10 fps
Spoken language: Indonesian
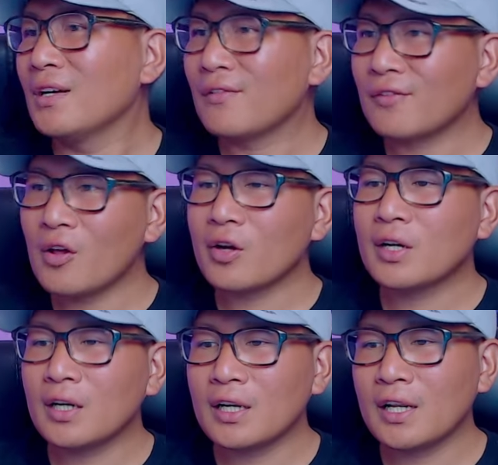
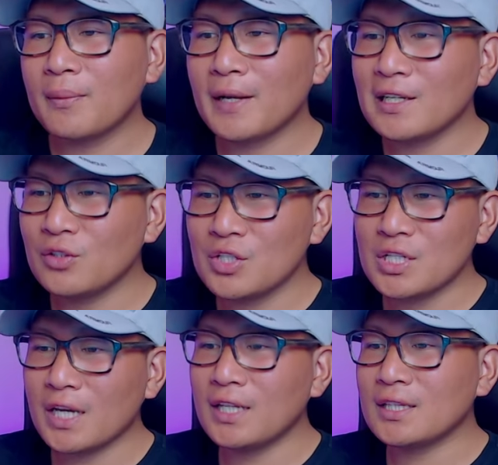Vlogger daripada
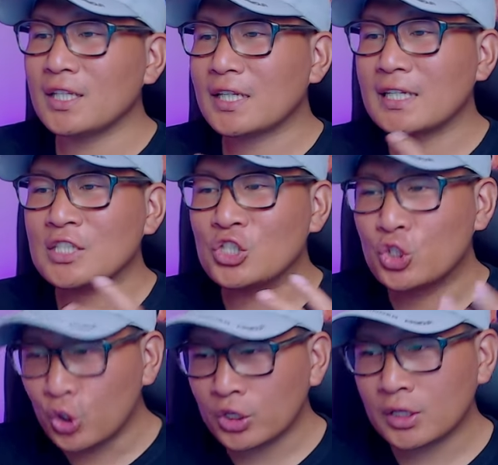Indonesia ini
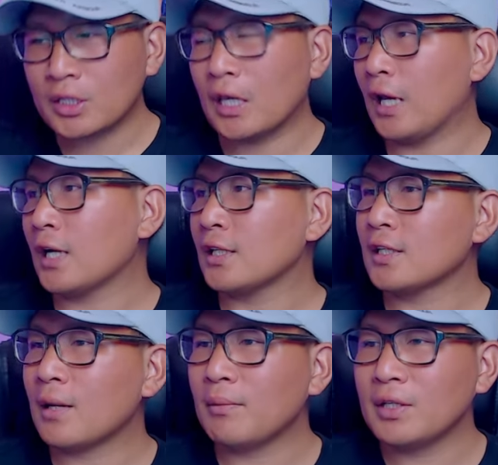terkejut ya
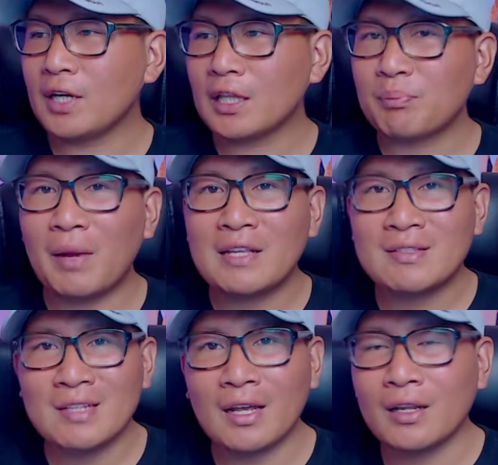ketika melihat
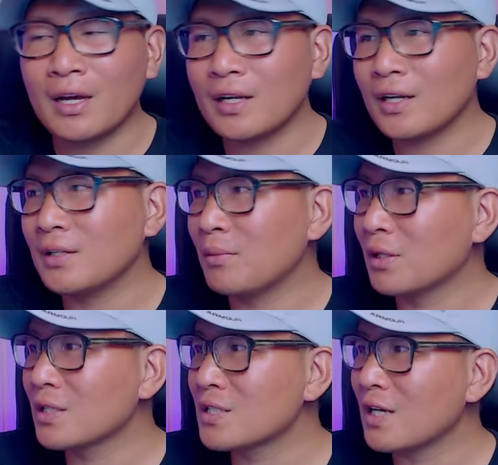pasar yang ada di
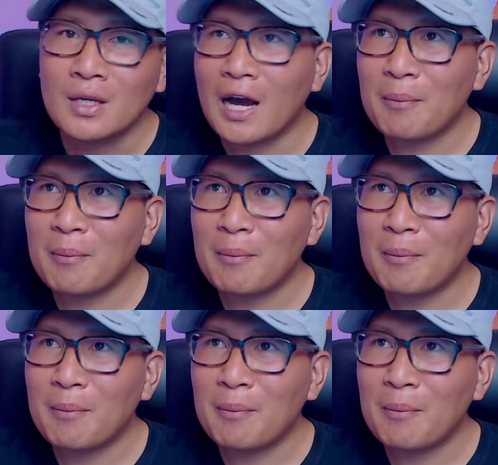Malaysia.